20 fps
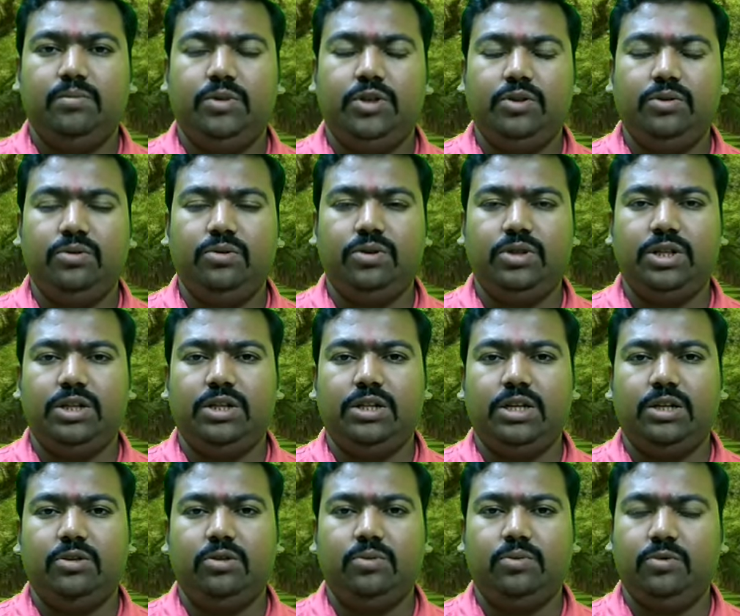বিশুদ্ধ
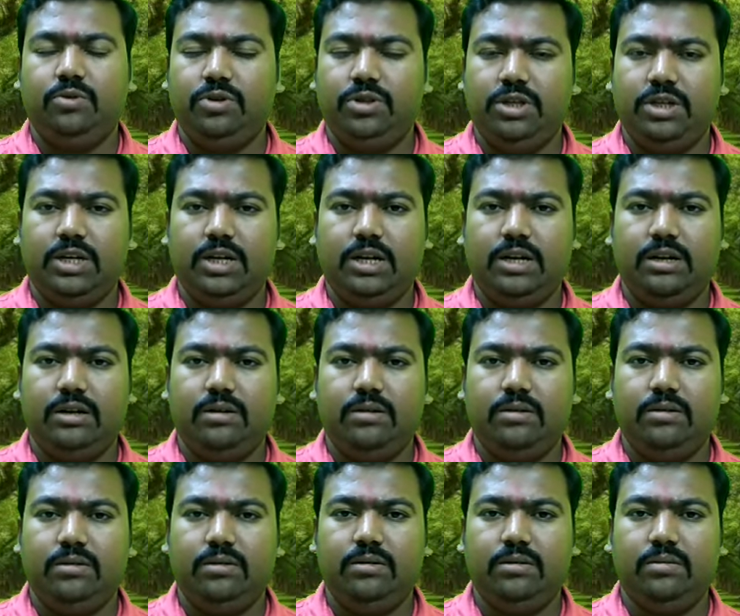সিদ্ধান্ত পঞ্জিকা
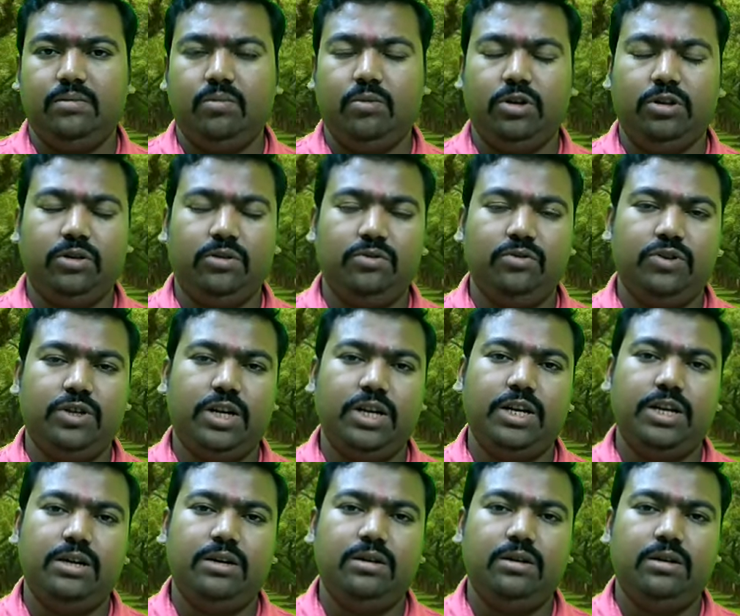
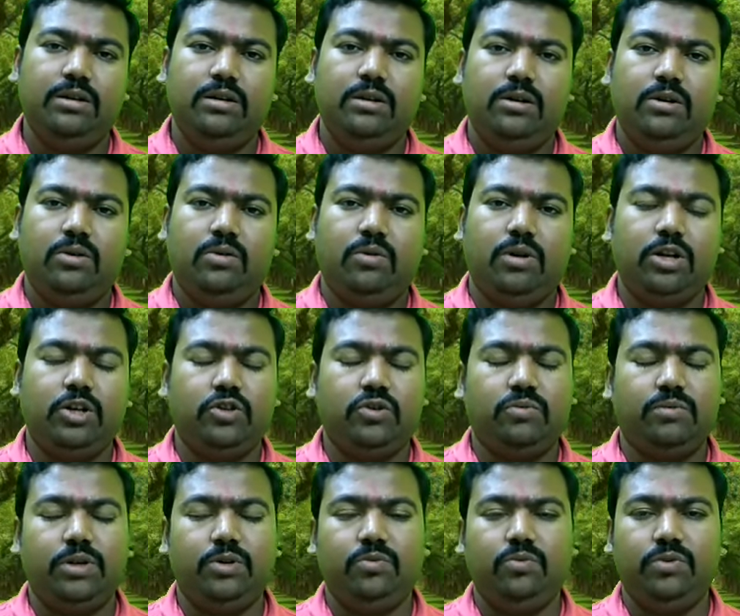মতানুসারে অনেক
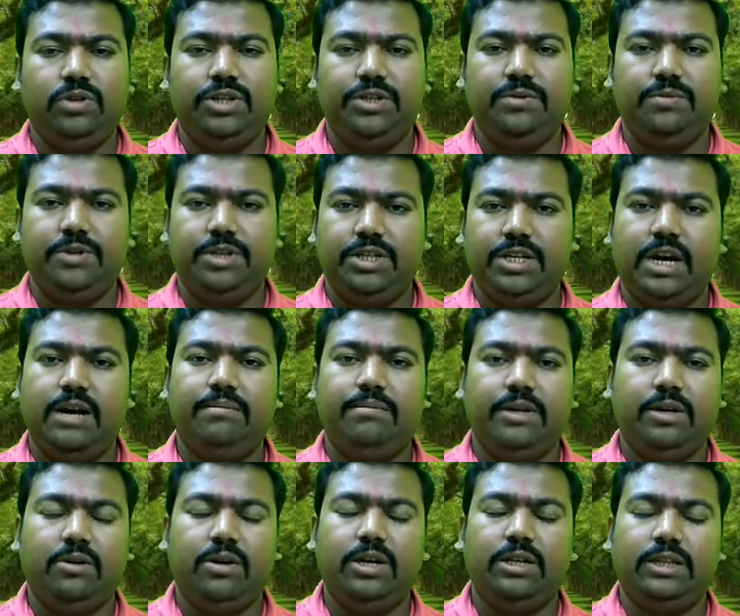সময় উনিশ বিশ
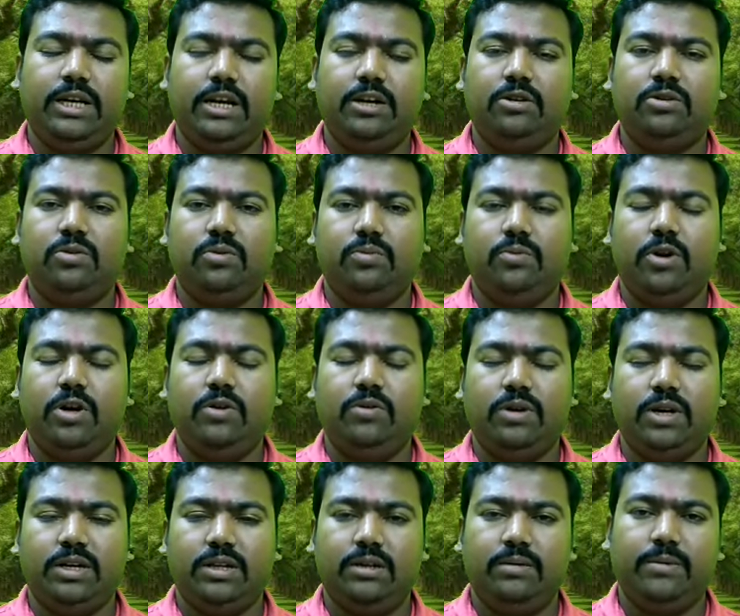টাইমটা হয় তার একটু পরেও
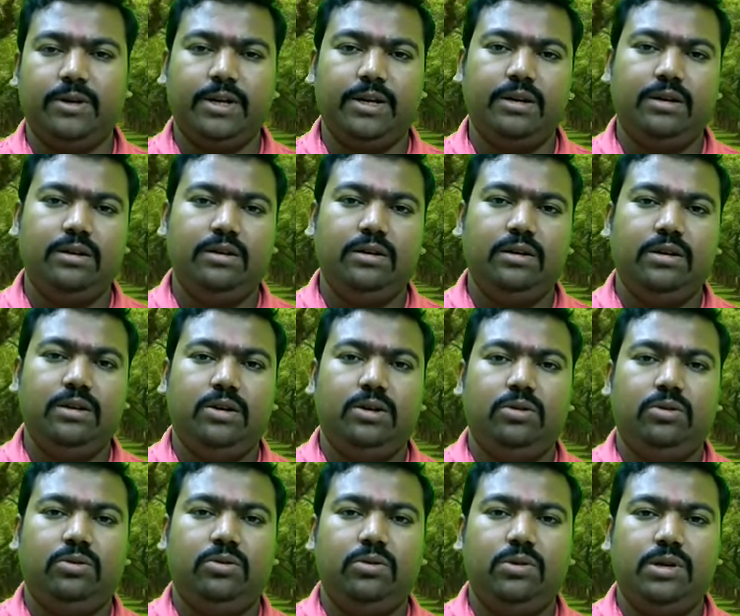কাটতে পারেন
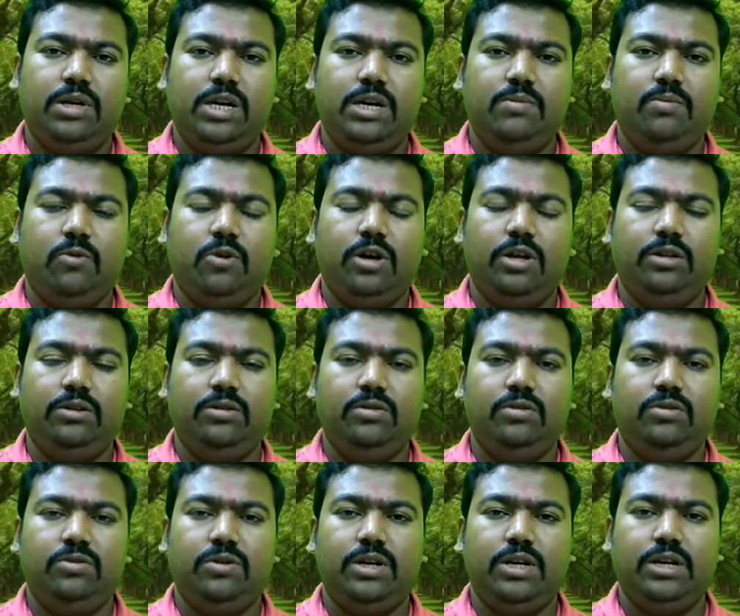তো এই মহেন্দ্র
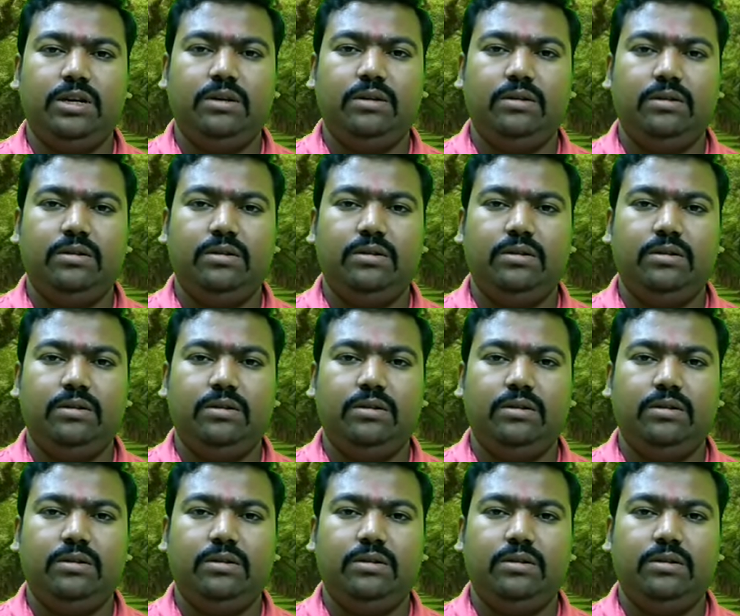যোগে